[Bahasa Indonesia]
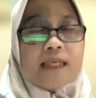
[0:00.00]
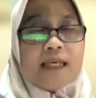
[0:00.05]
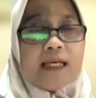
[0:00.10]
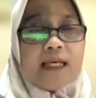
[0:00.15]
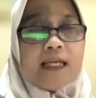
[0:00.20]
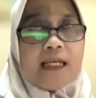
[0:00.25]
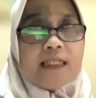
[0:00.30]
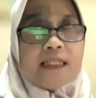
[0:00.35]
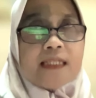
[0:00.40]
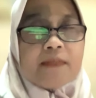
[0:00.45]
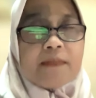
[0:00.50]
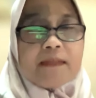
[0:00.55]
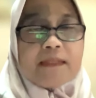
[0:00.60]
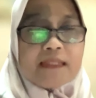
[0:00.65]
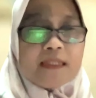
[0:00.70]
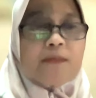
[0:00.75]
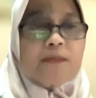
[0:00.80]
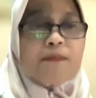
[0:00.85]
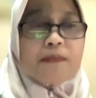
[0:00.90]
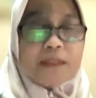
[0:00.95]
rasa
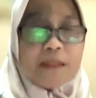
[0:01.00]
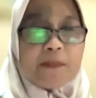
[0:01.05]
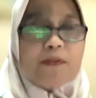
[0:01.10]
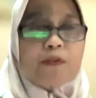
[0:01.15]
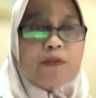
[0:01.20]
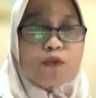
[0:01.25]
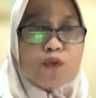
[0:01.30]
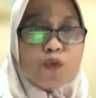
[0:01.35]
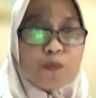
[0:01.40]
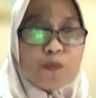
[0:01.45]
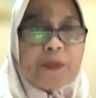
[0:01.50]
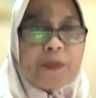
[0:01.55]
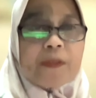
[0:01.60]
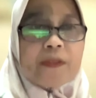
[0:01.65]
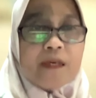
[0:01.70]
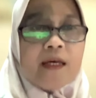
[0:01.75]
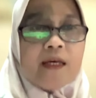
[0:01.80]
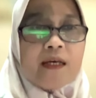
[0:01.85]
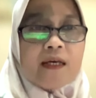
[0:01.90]
masih bisa mencukupi ya